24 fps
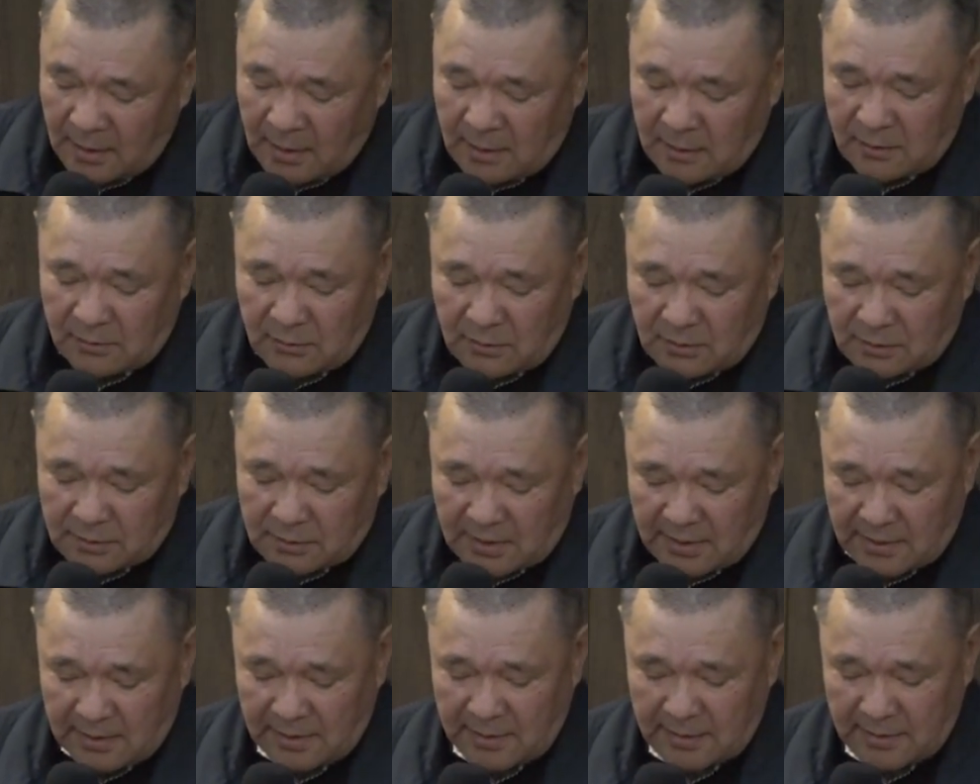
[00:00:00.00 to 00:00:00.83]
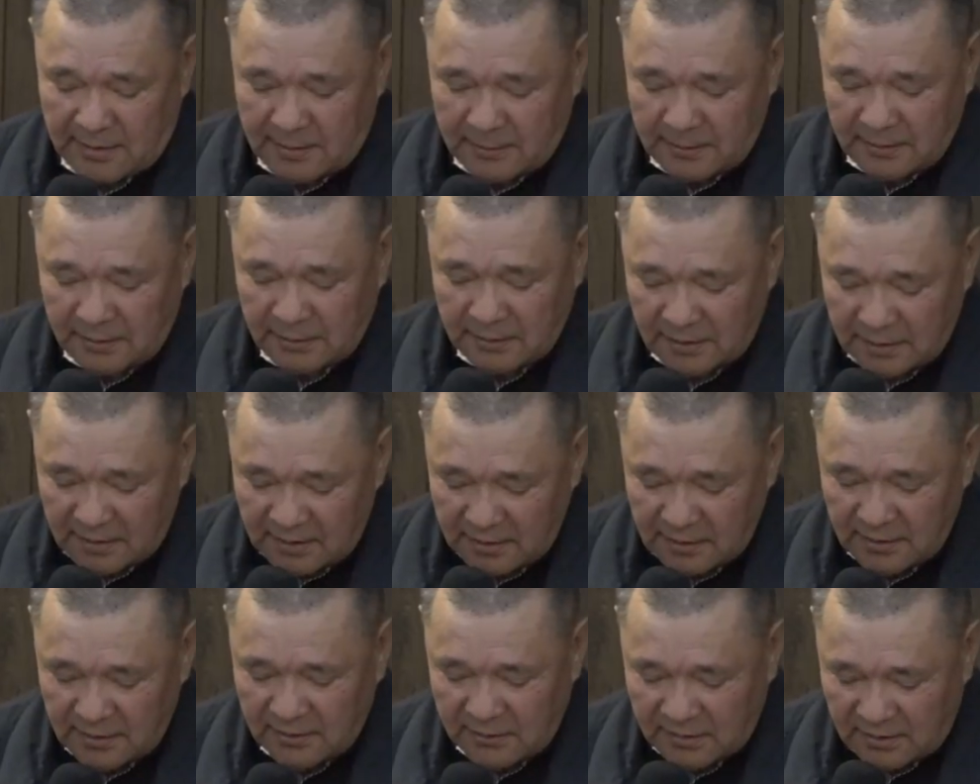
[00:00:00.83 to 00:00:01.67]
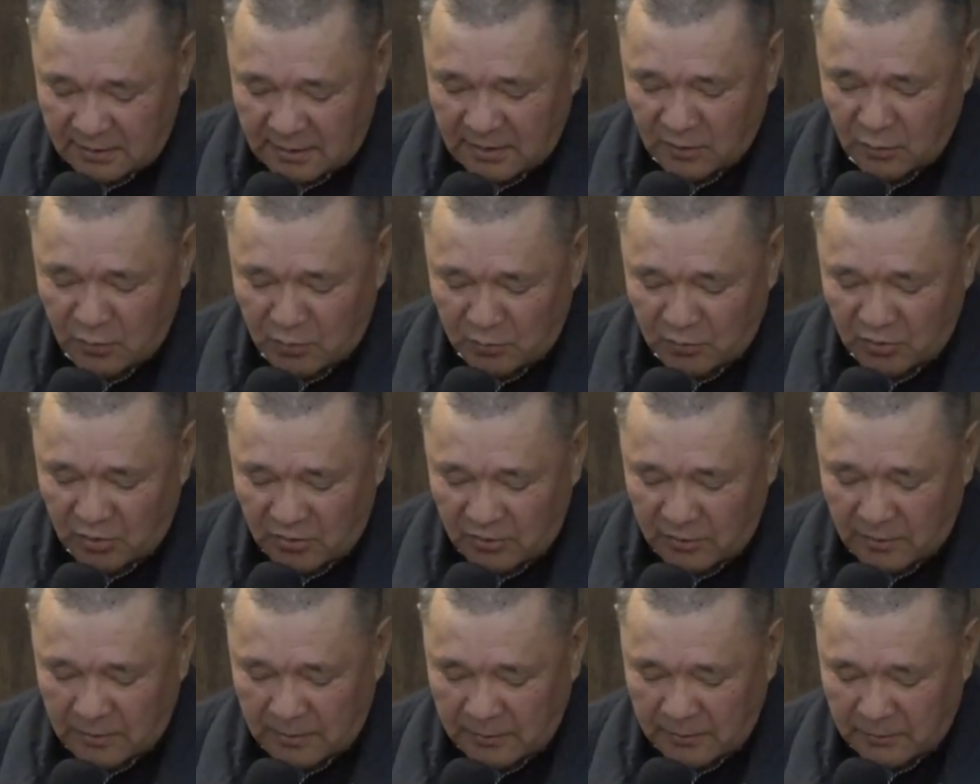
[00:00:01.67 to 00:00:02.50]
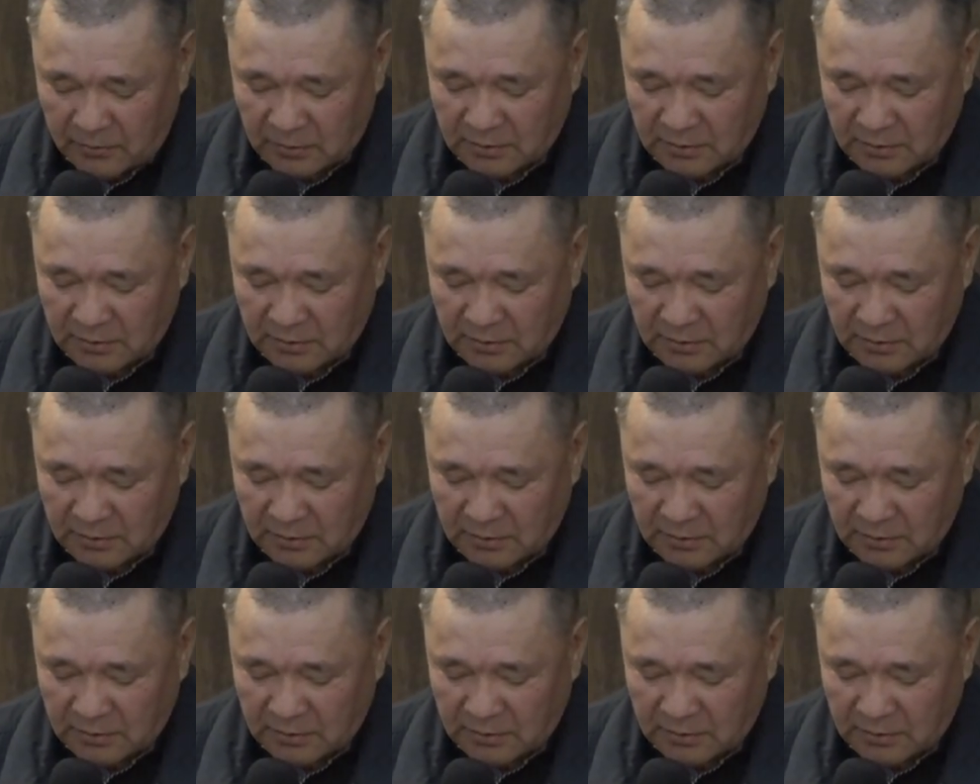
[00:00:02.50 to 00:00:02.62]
Вот. И я думаю,